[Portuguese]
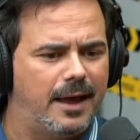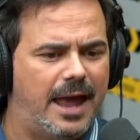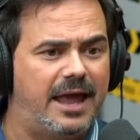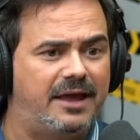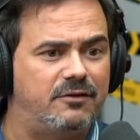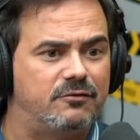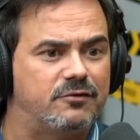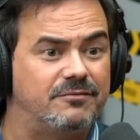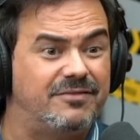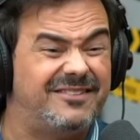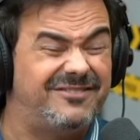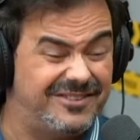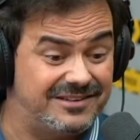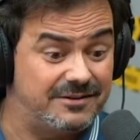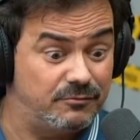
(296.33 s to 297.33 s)
É isso que vai
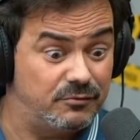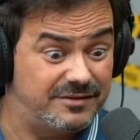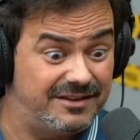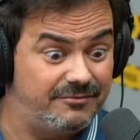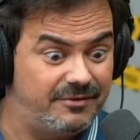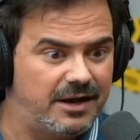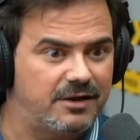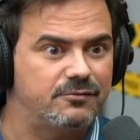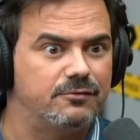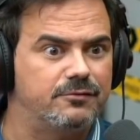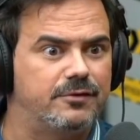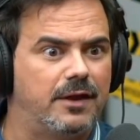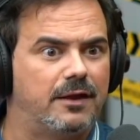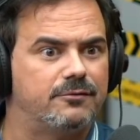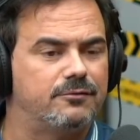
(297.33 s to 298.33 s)
fazer você virar
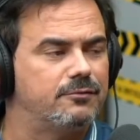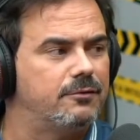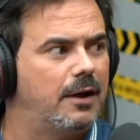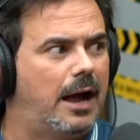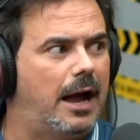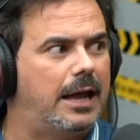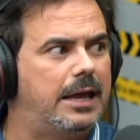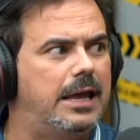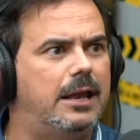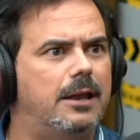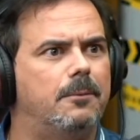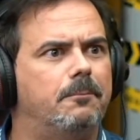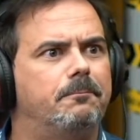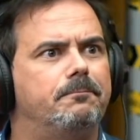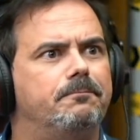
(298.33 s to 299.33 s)
sucesso. Aí
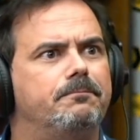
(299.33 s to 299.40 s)
ele.